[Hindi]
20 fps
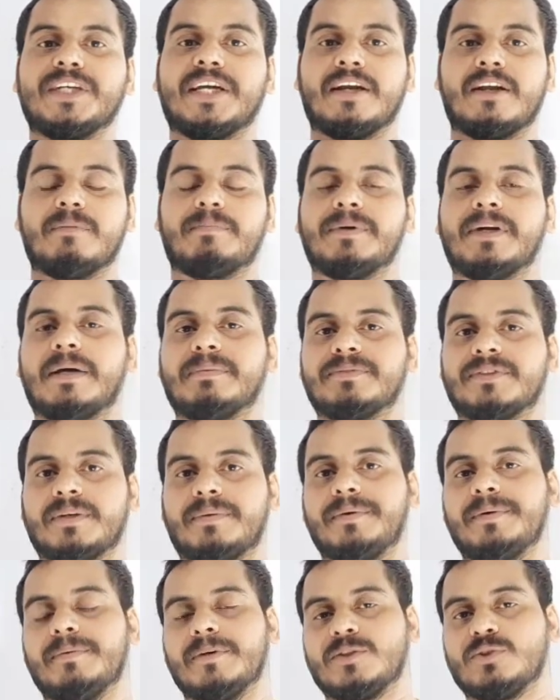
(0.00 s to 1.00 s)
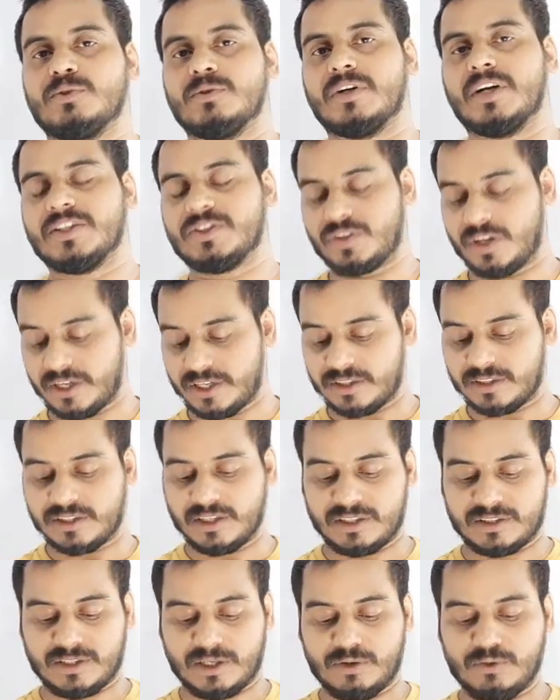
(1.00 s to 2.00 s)
चैनल पर आप सभी बच्चों का स्वागत
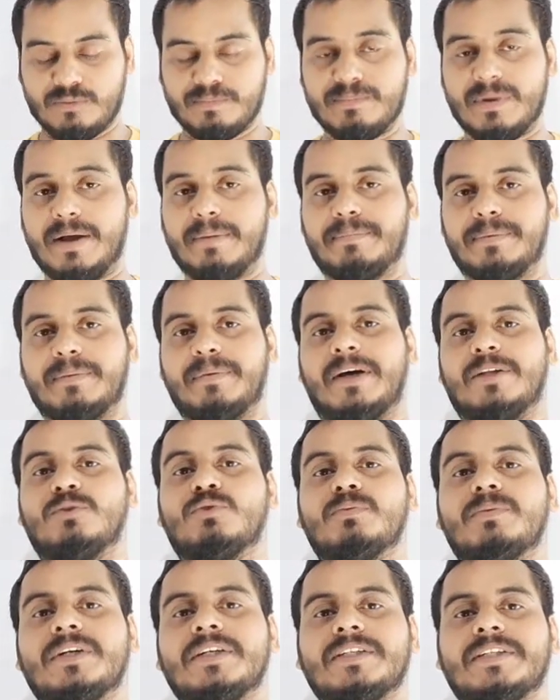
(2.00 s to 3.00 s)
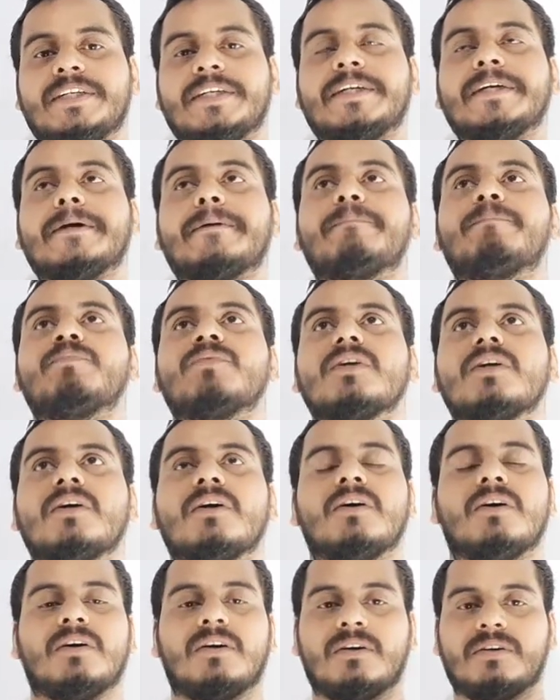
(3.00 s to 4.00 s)
करता हूँ मैं प्रभात दुबे ठीक है
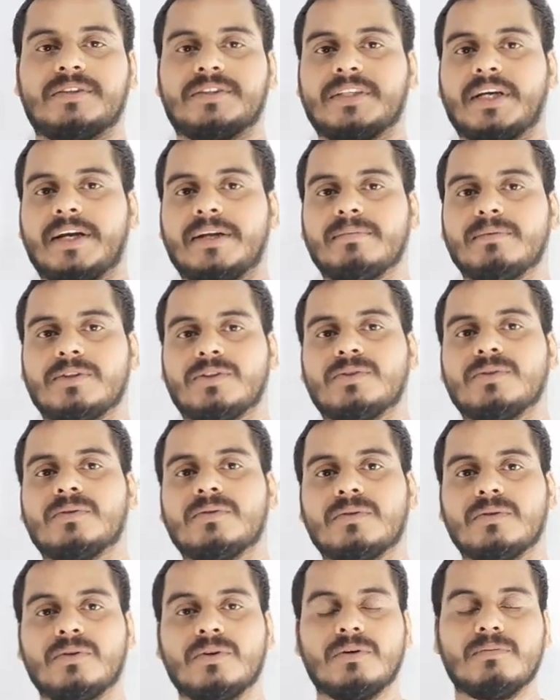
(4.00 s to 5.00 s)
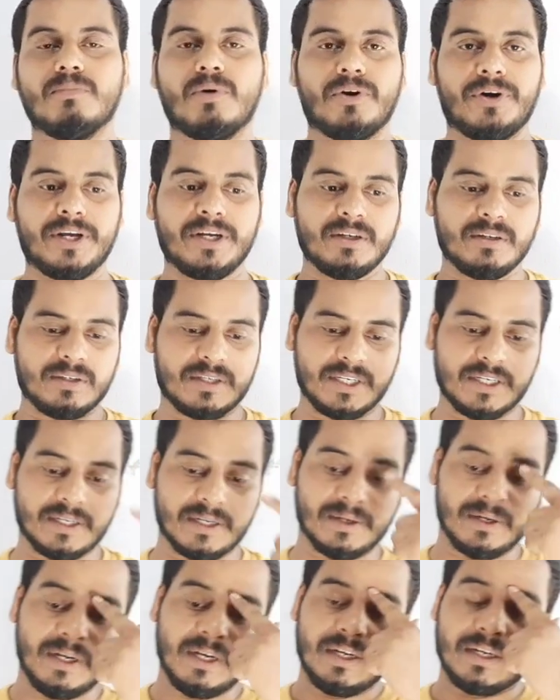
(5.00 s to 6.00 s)
और सारे बच्चों को गुड मॉर्निंग ठीक
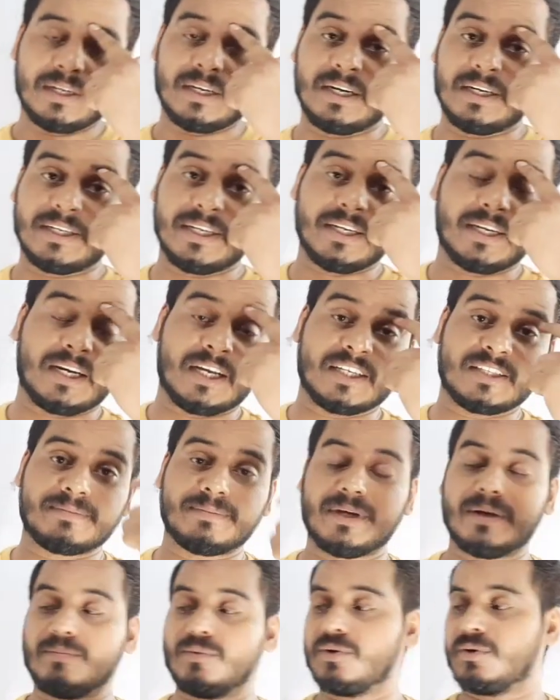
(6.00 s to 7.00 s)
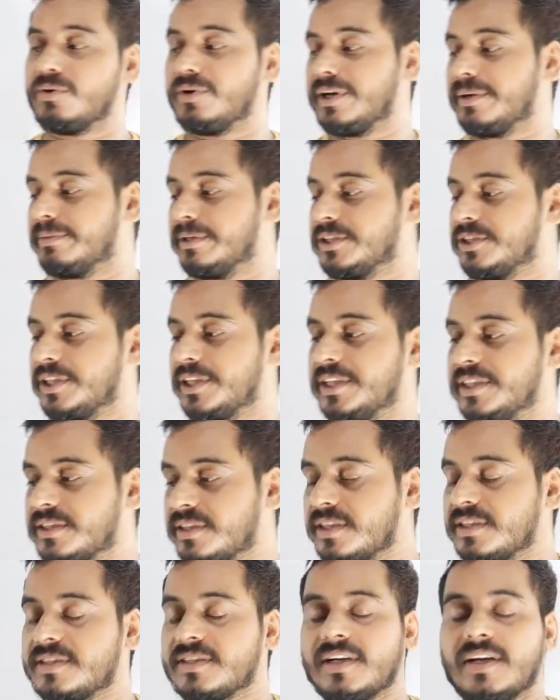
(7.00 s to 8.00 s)
है कल की क्लास में हम लोगों ने बच्चे
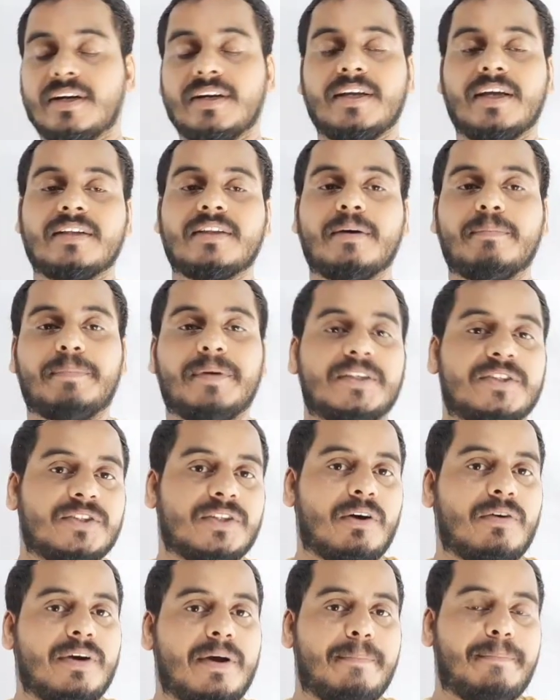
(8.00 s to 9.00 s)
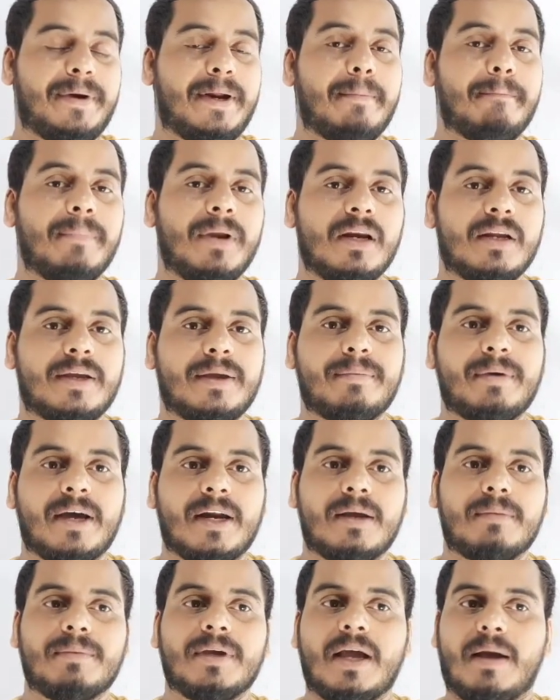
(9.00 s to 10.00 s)
डिस्कस कर लिया था प्रस्तावना प्रेम्बल के
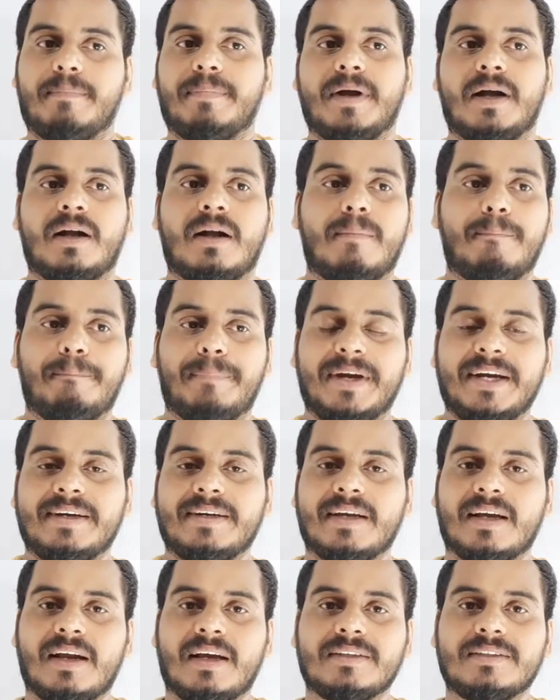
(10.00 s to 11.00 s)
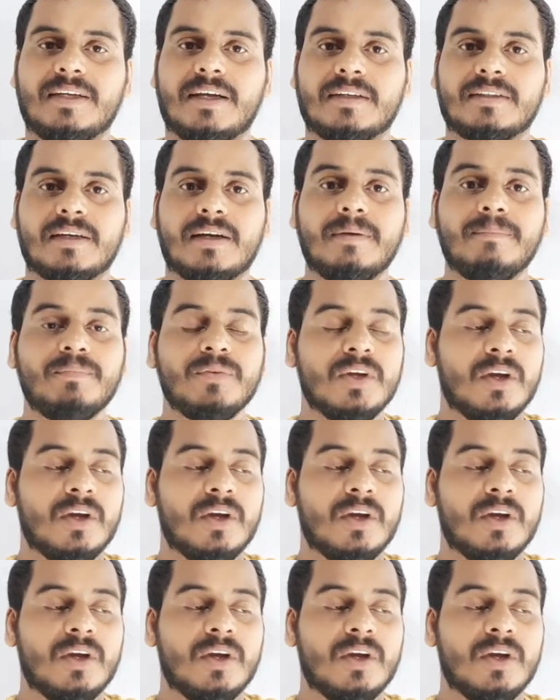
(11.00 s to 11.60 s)
बारे में आपका कंप्लीट करा दिया था